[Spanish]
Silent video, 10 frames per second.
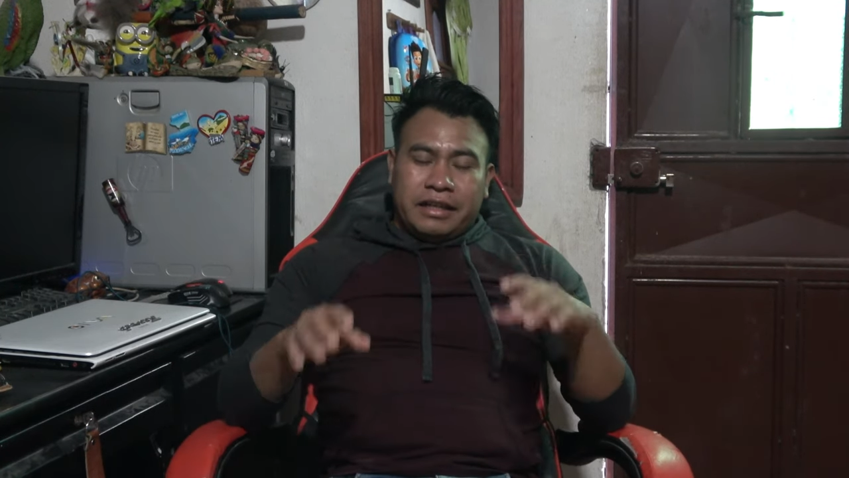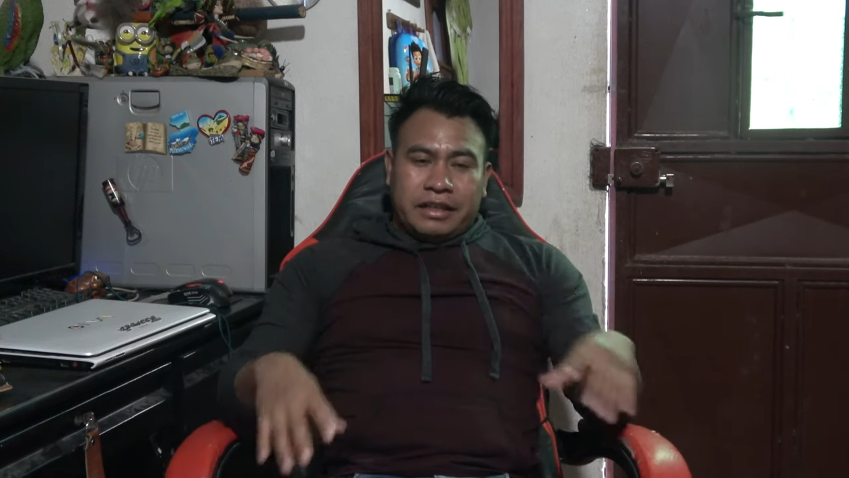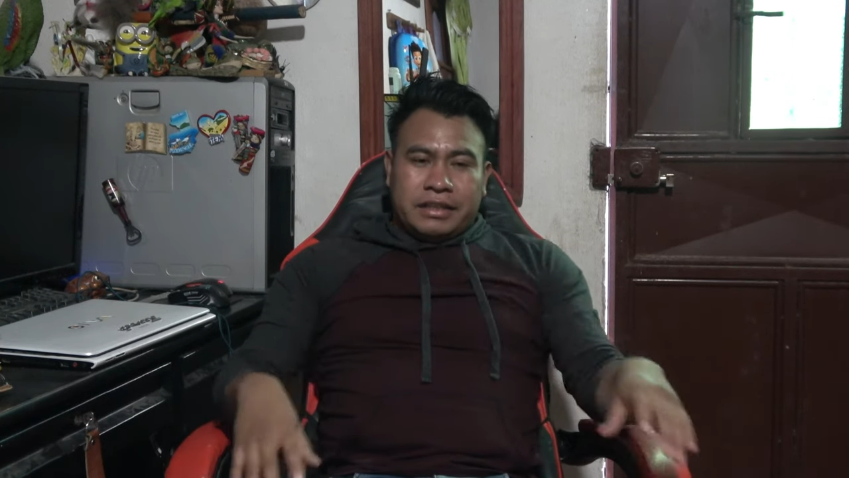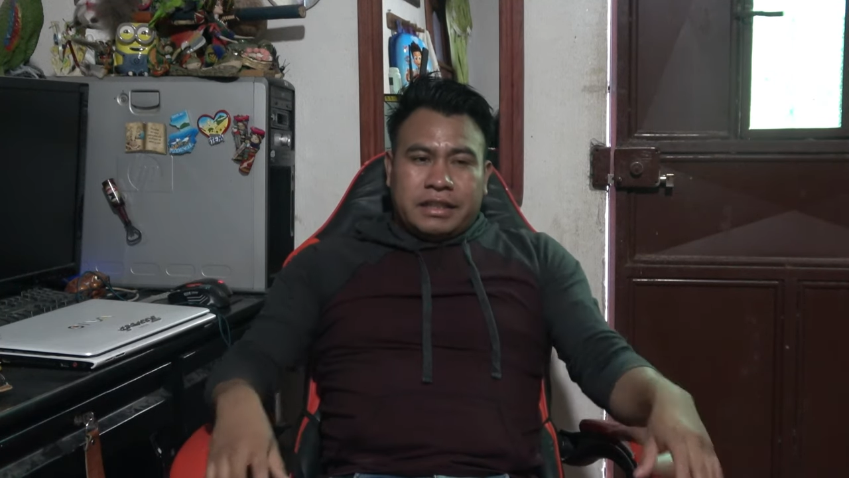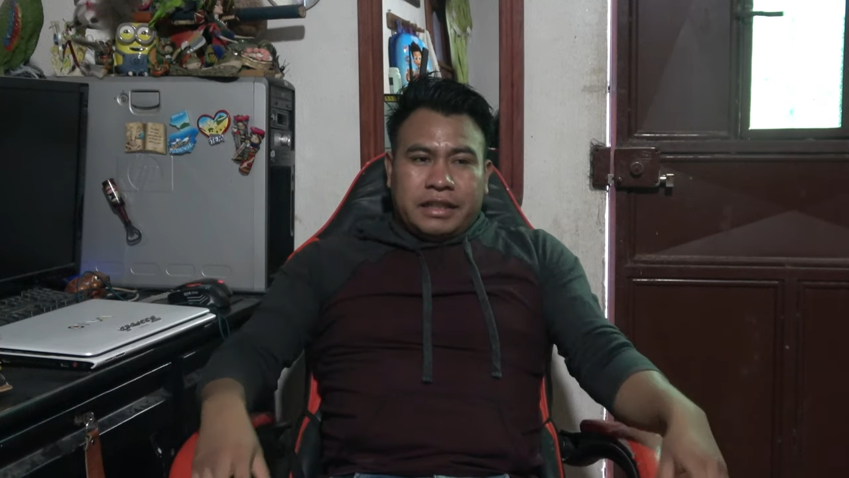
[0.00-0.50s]

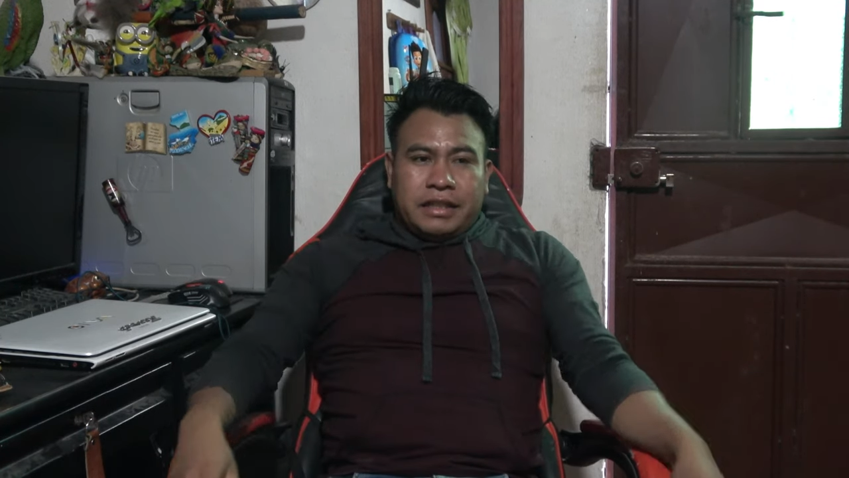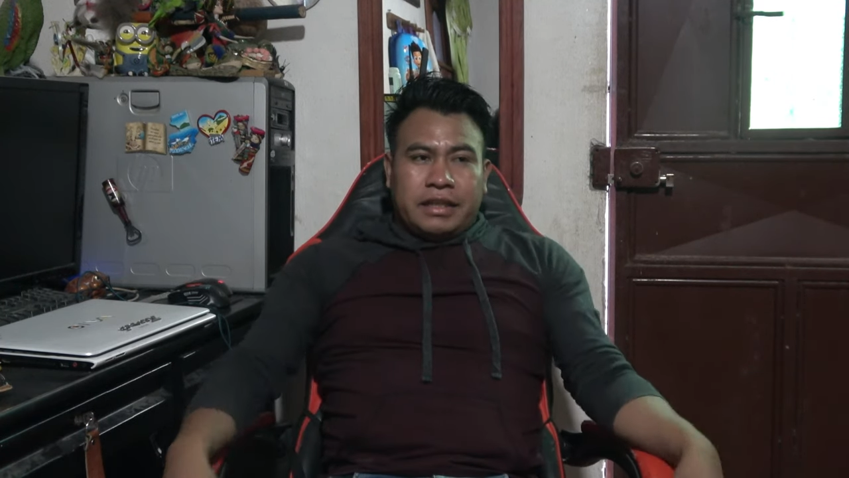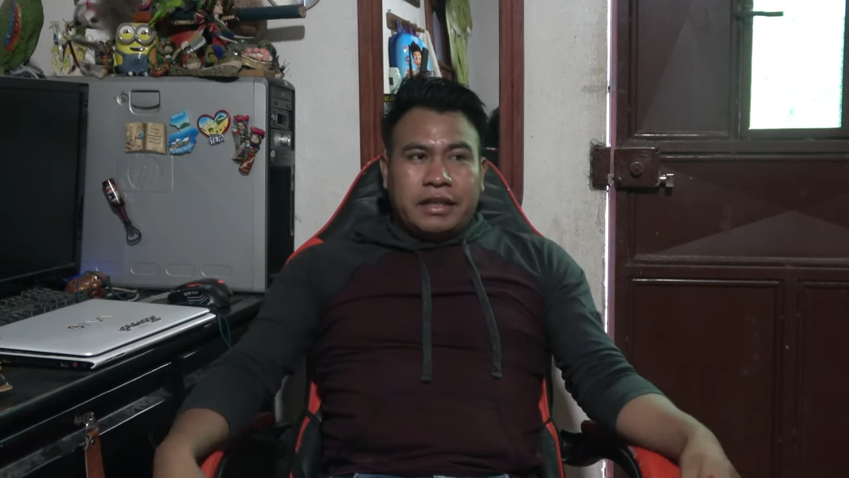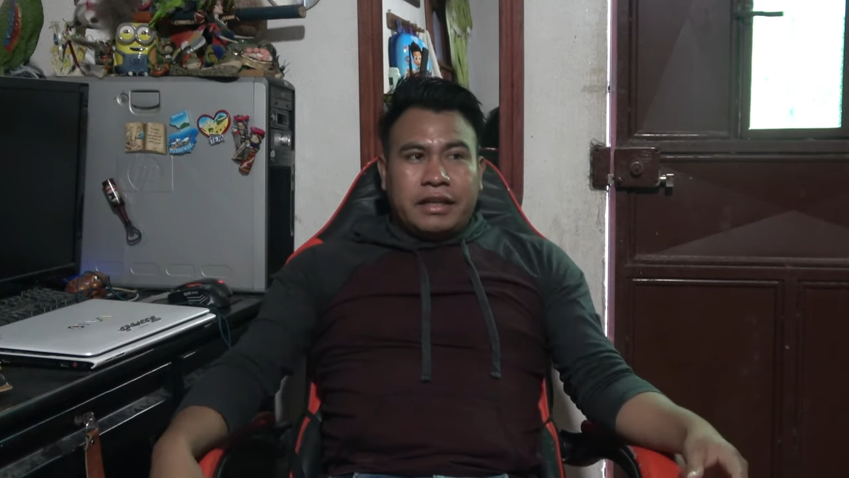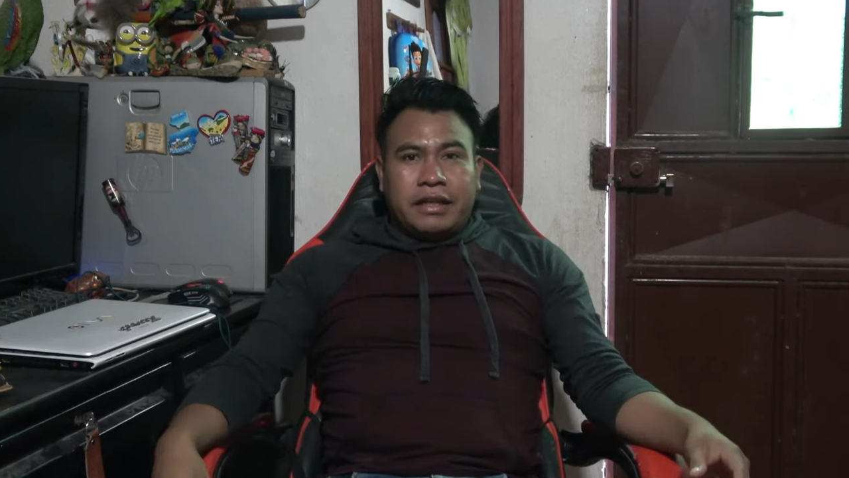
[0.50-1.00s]

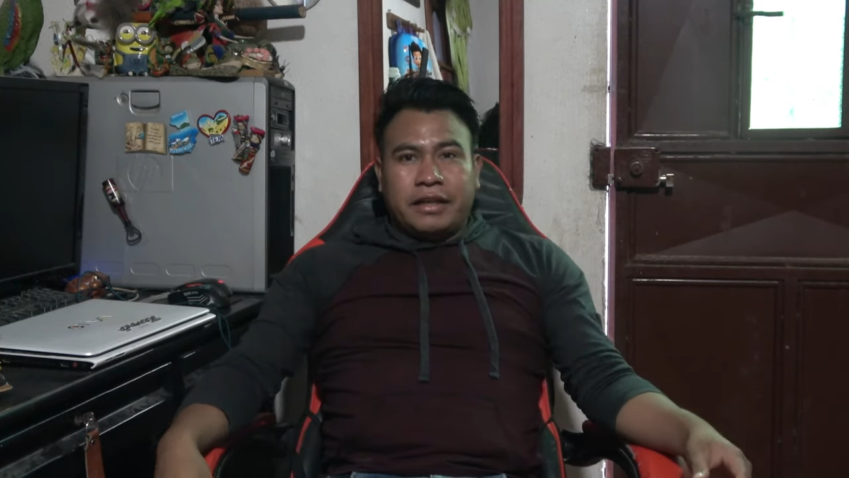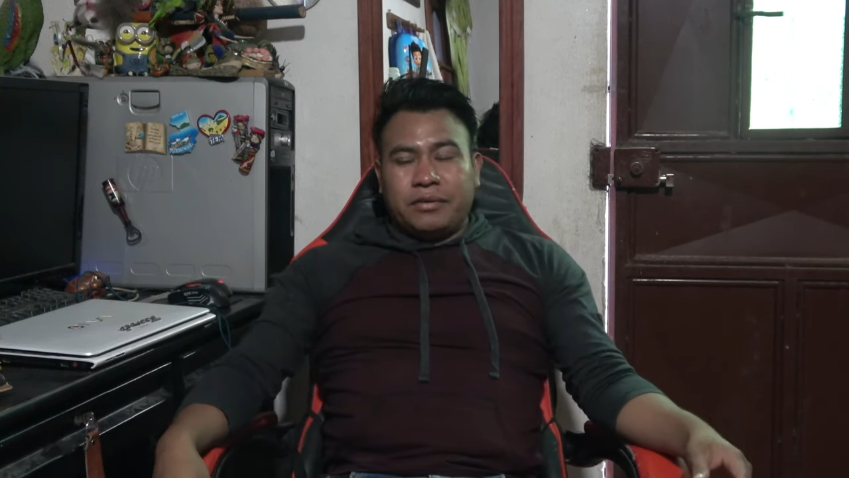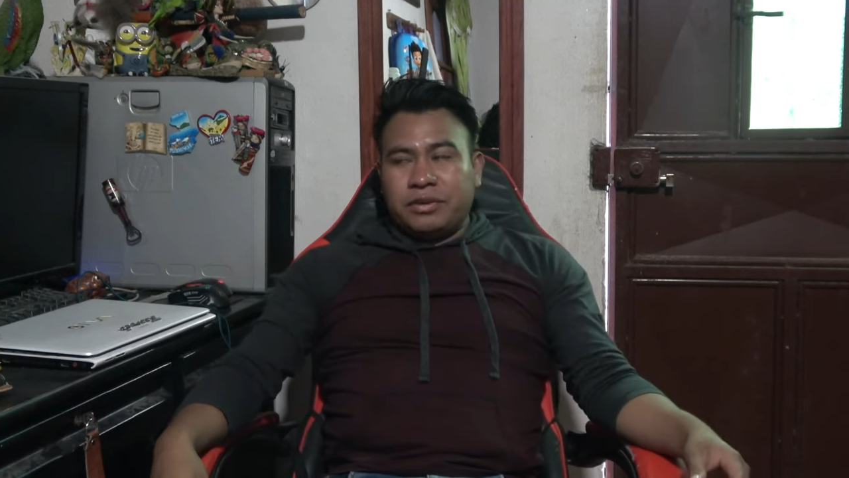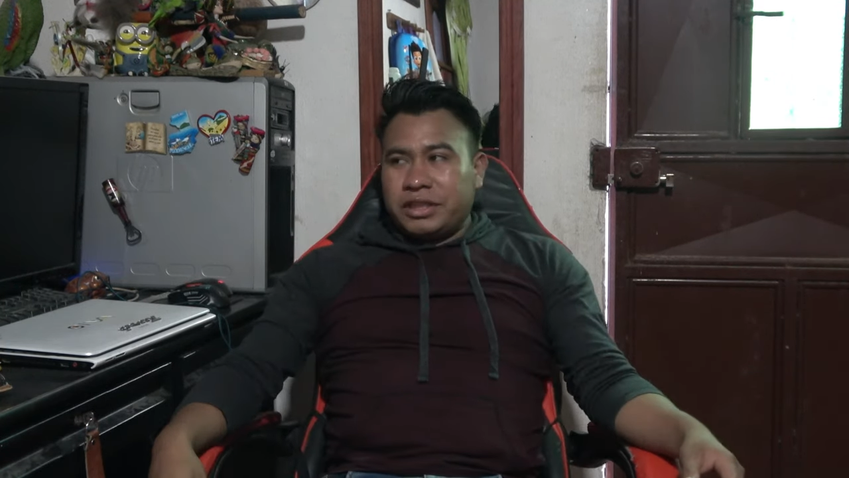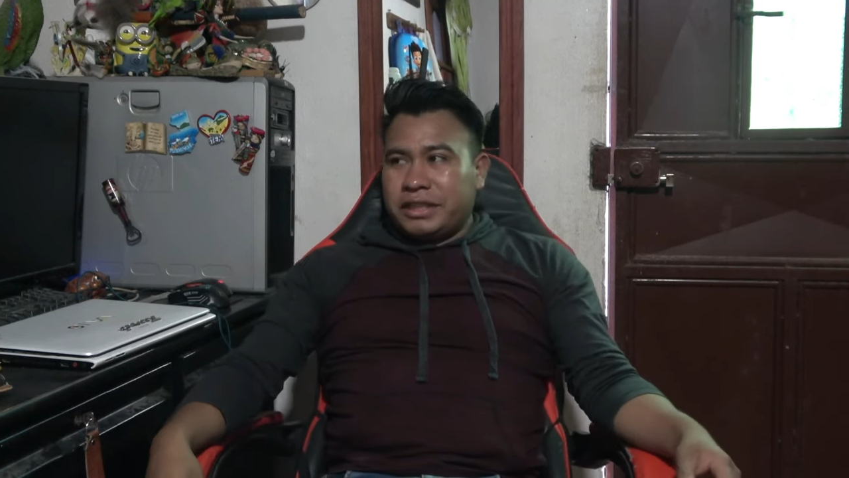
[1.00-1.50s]
casi
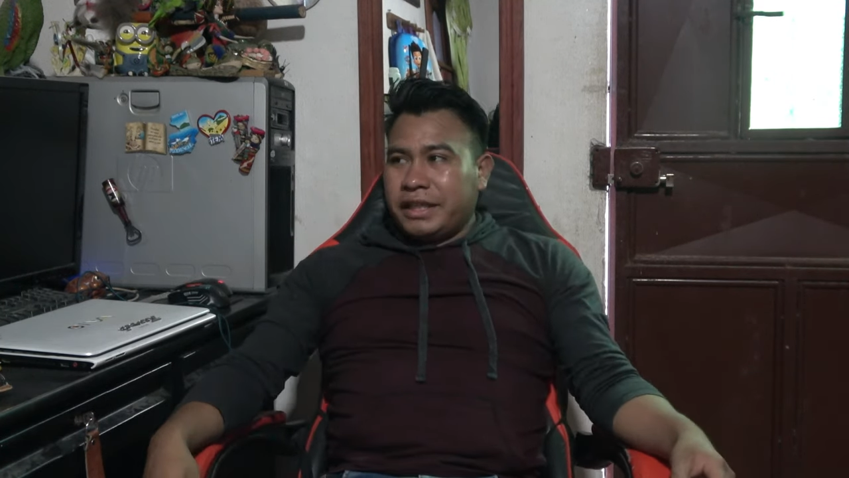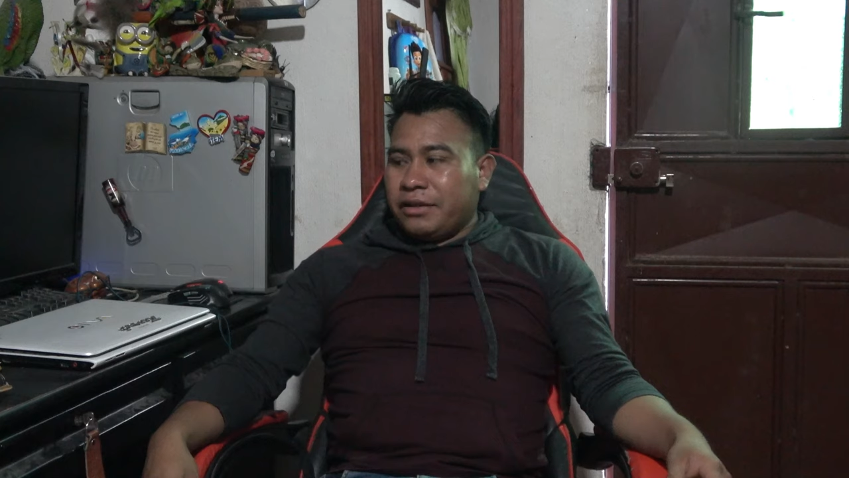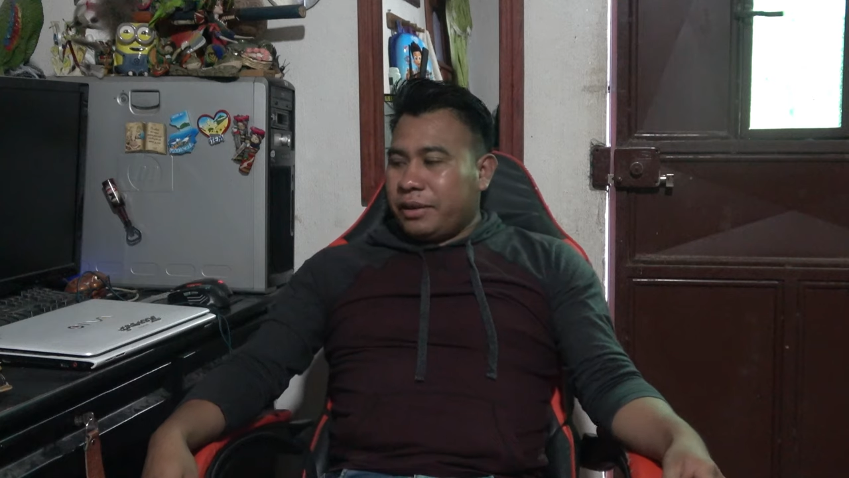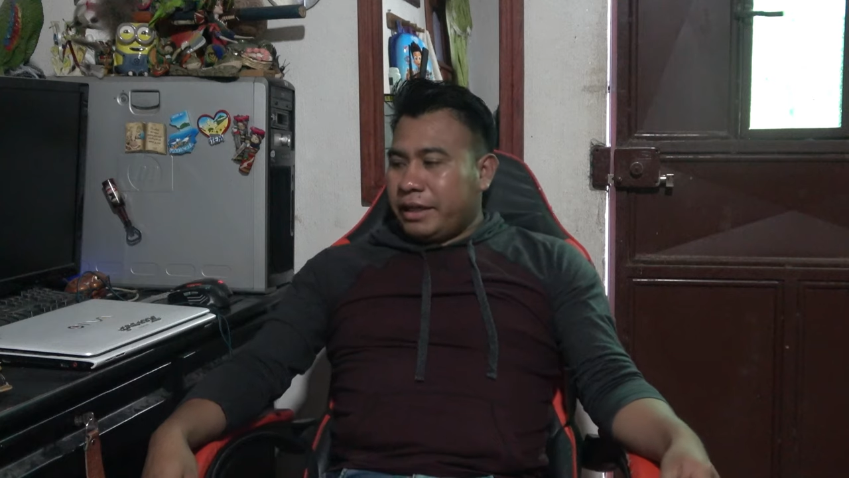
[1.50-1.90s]
anocheciendo